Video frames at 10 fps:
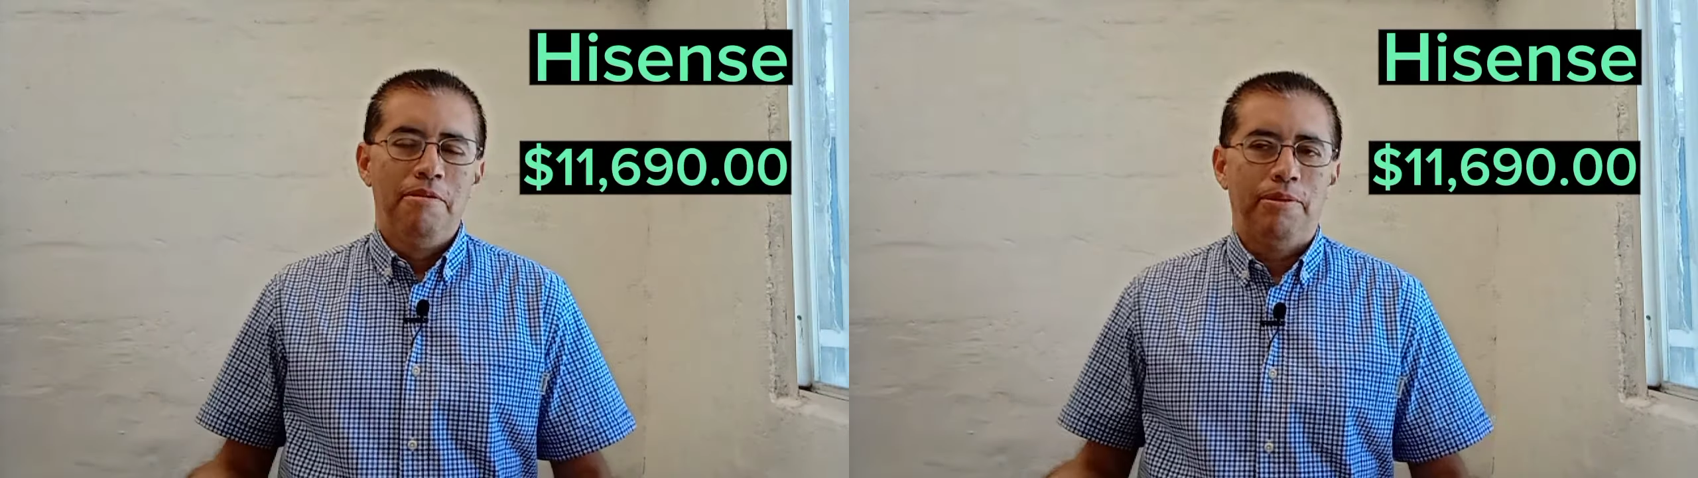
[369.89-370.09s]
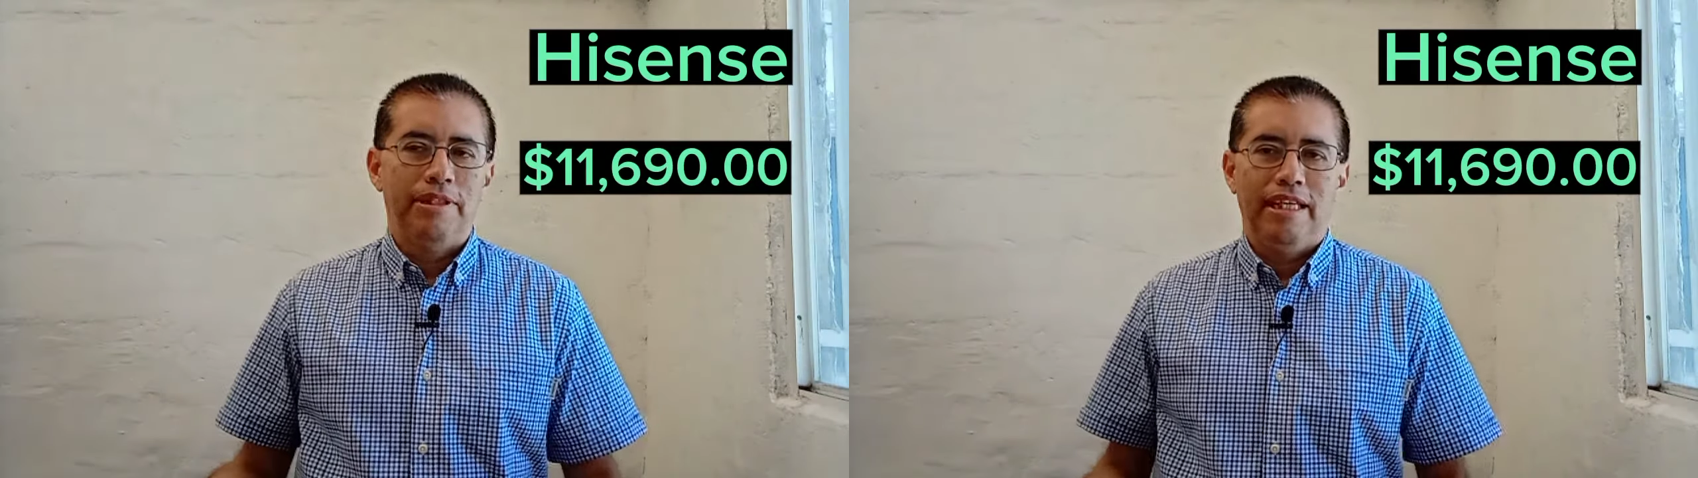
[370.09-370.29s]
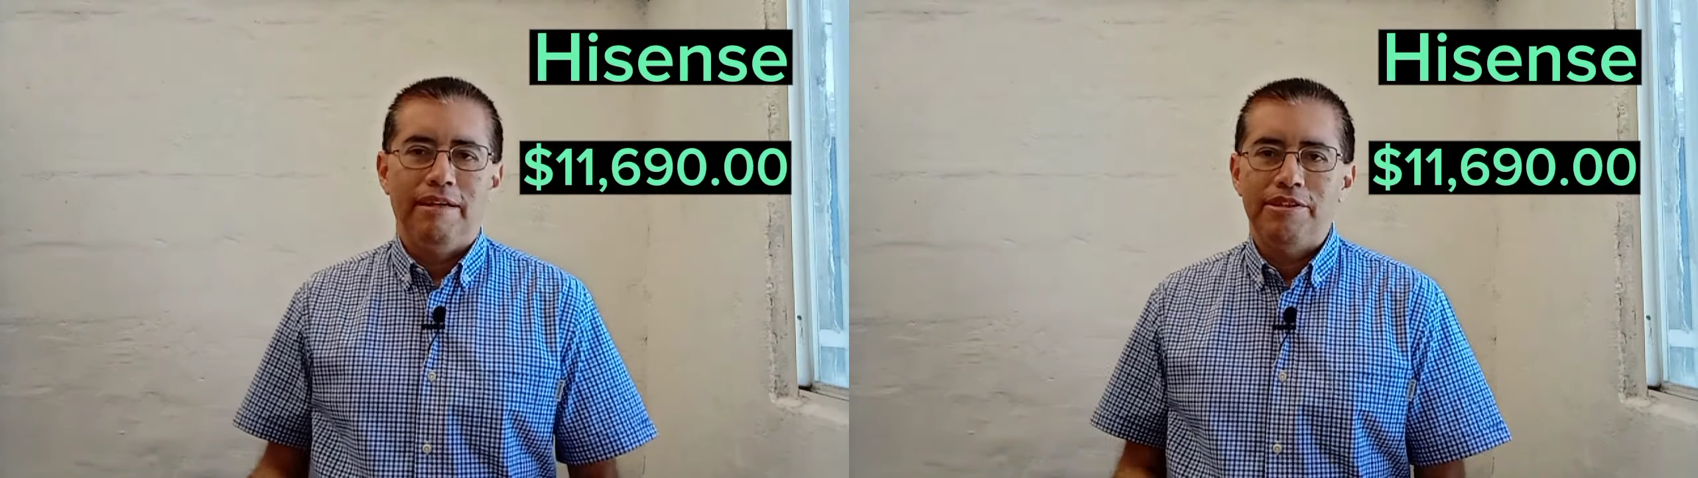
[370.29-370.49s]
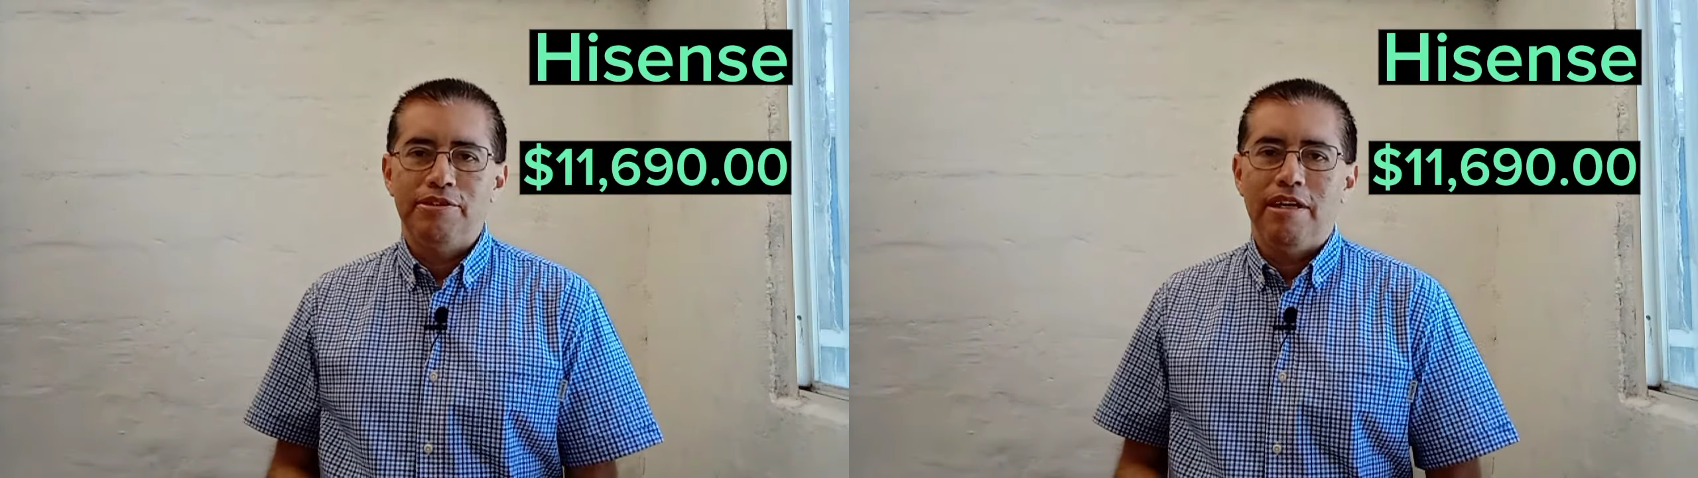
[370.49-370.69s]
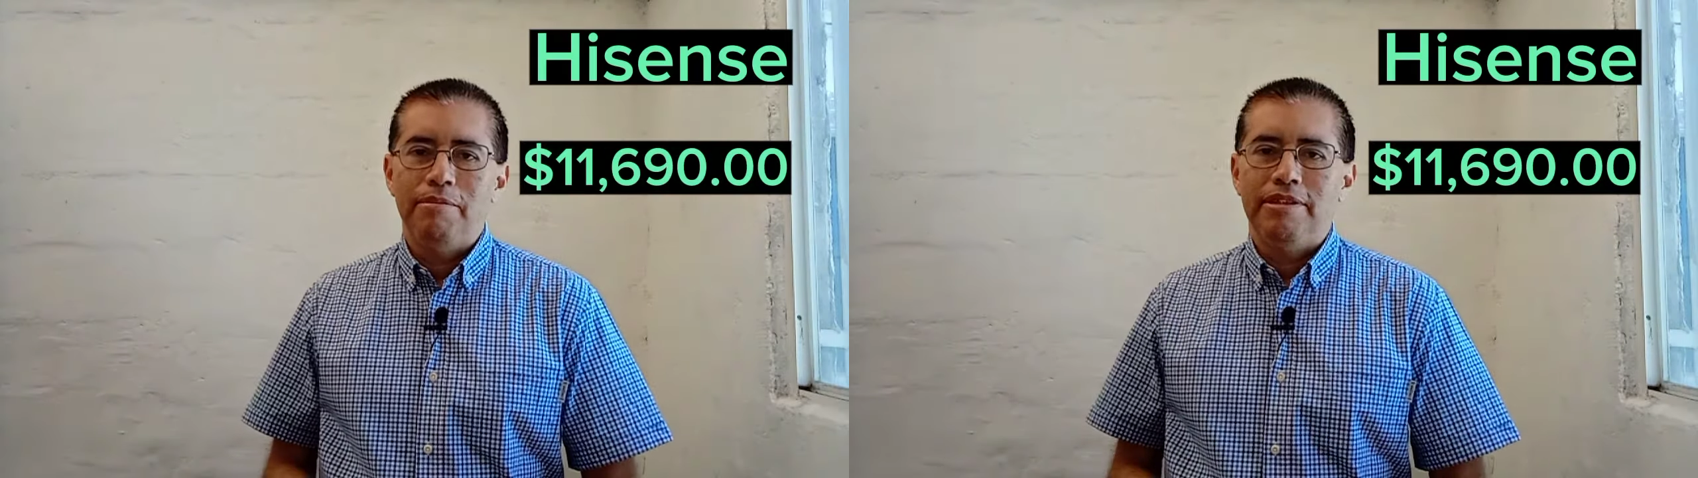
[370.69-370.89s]
puede lavar
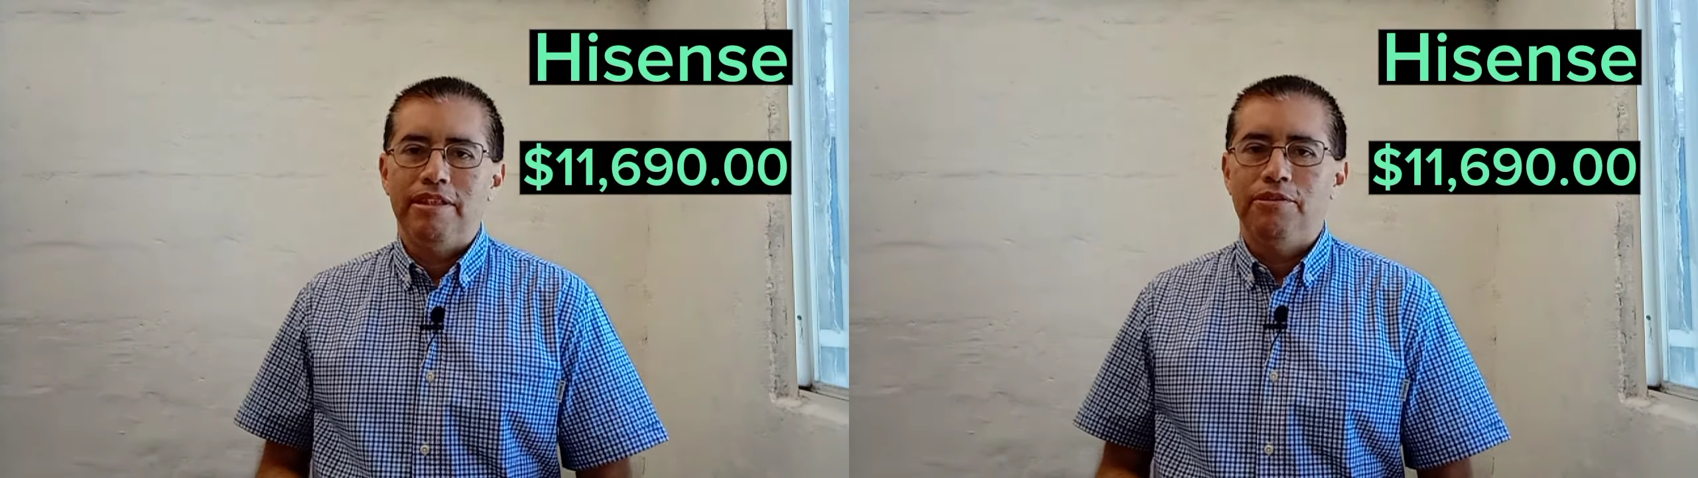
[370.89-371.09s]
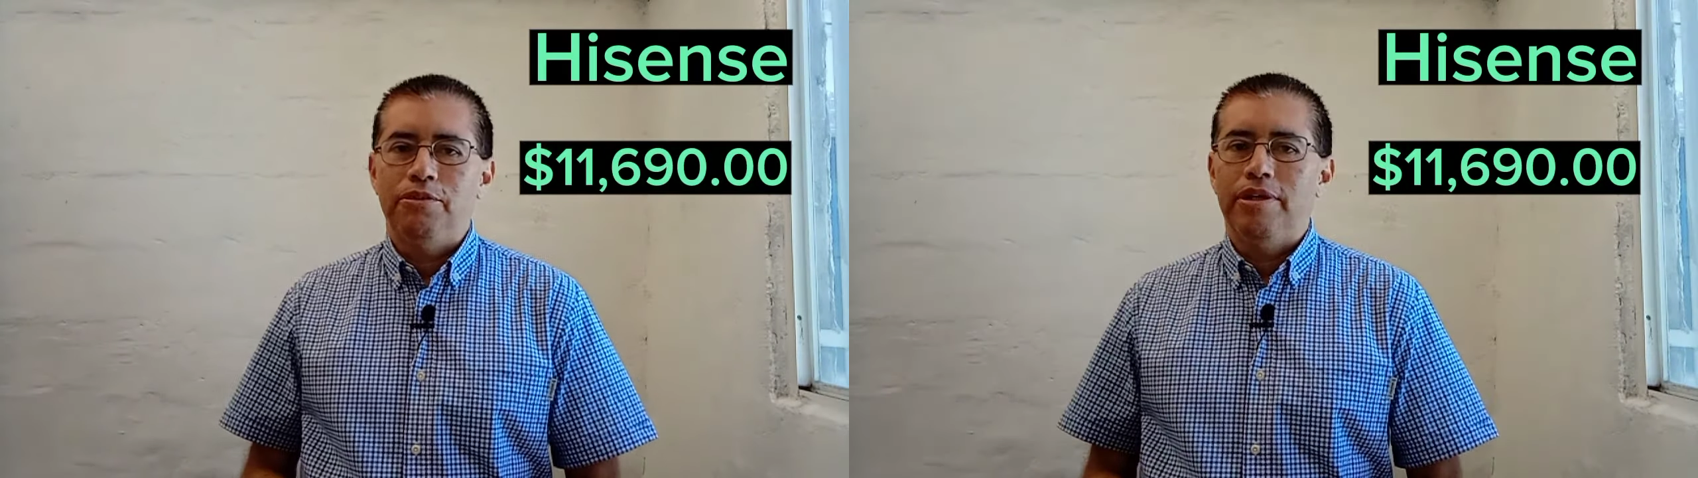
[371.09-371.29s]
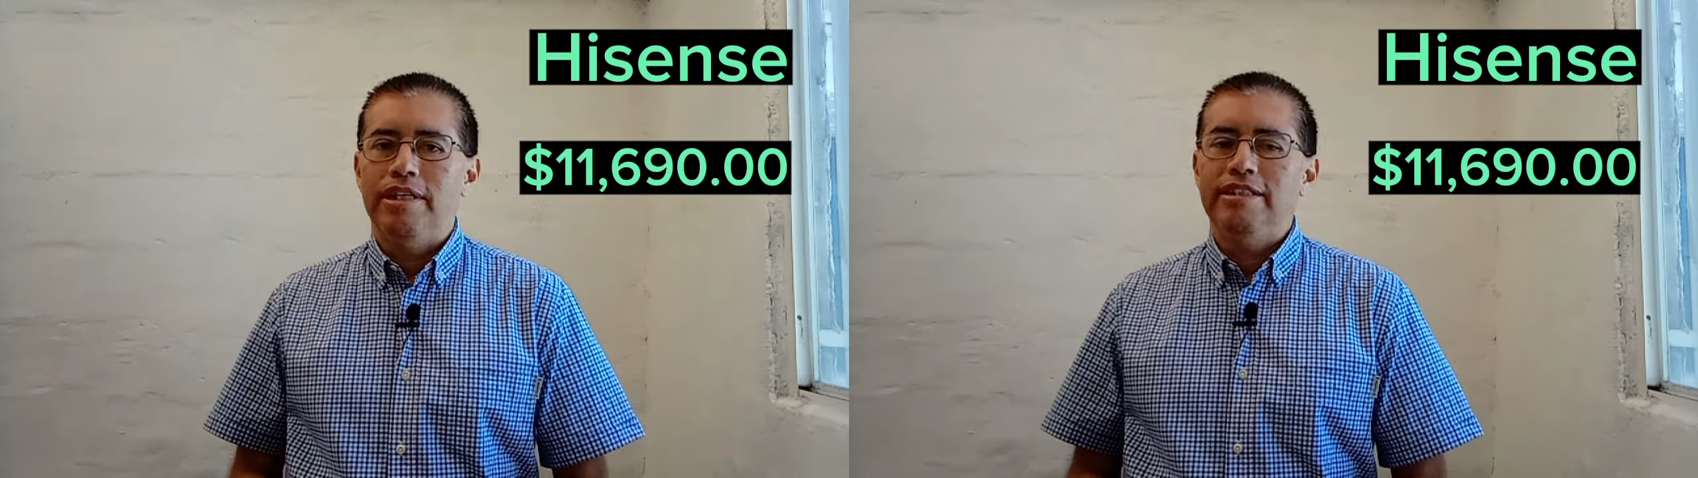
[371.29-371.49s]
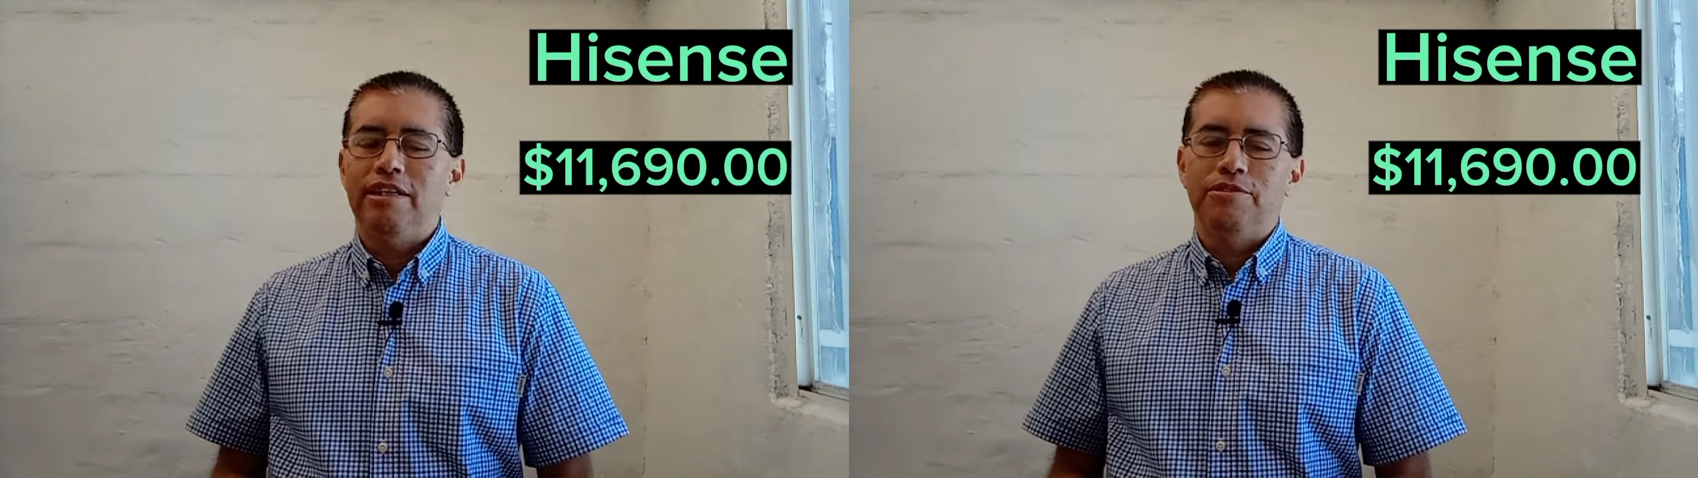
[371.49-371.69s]
solamente con 40,